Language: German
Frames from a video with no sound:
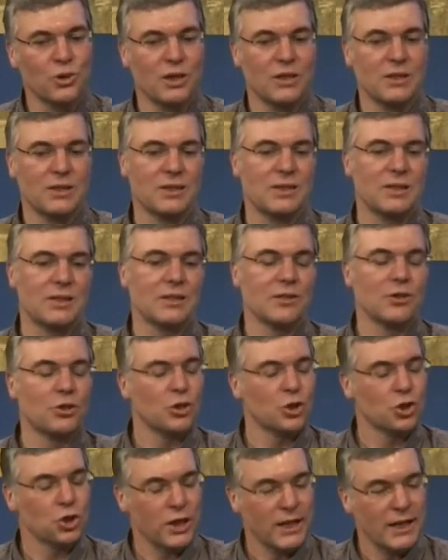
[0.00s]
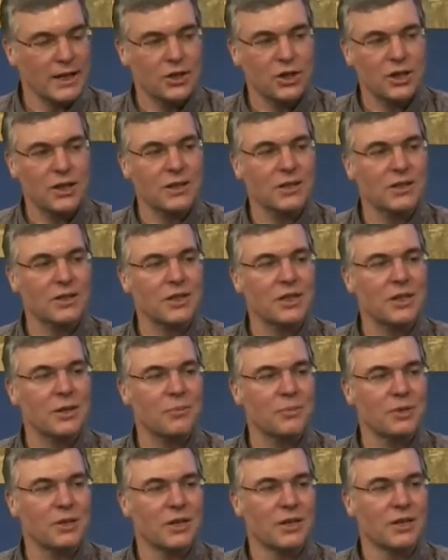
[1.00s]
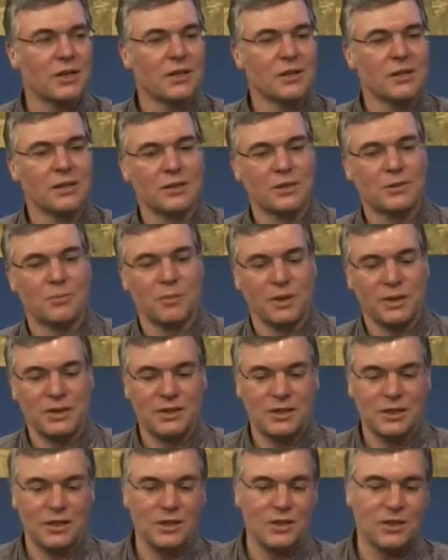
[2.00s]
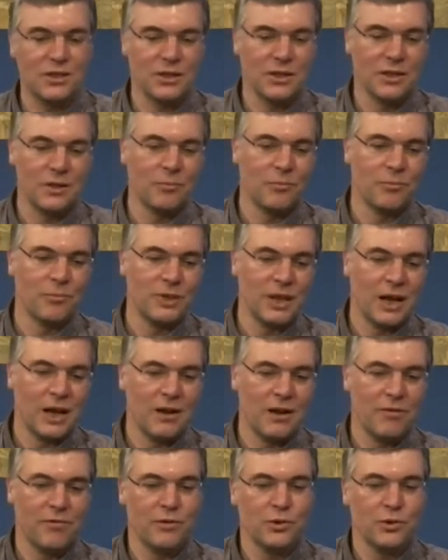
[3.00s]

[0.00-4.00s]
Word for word: dass es Stillstand gibt, dass man sich ähm, ja,